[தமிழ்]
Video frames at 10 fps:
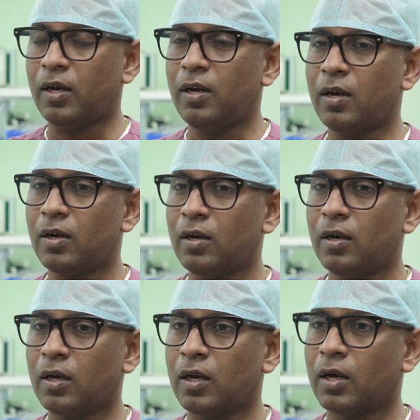கல்லீரல்
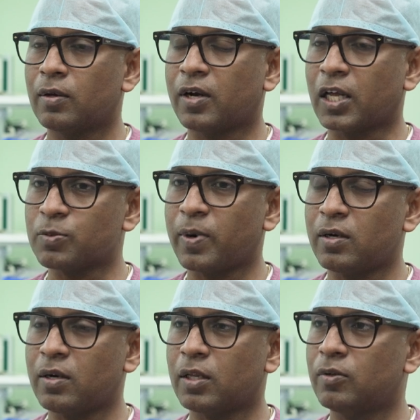
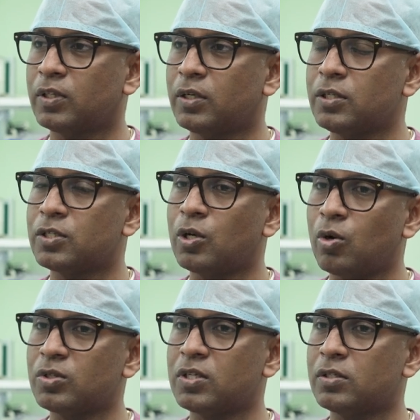டிரான்ஸ்பிளான்ட்ன்றது வந்துட்டு
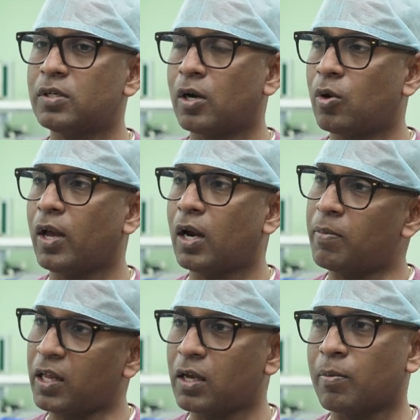சிரோசிஸ்ன்ற நோயால்
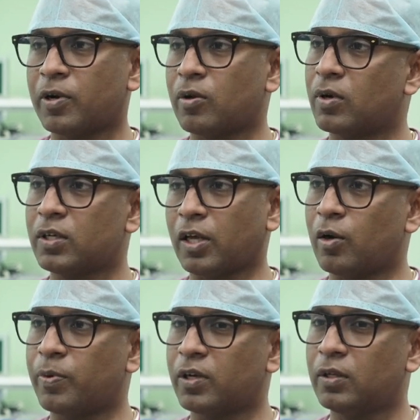பாதிக்கப்பட்டவங்களுக்கு
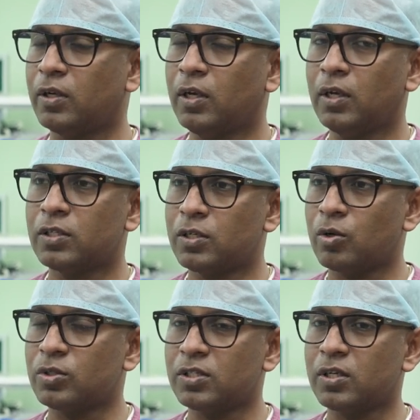தேவைப்படுது
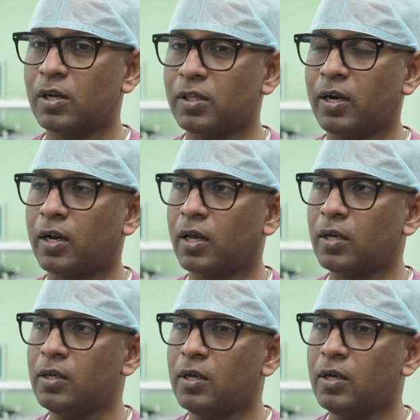சிரோசிஸ்ன்றது என்னென்னா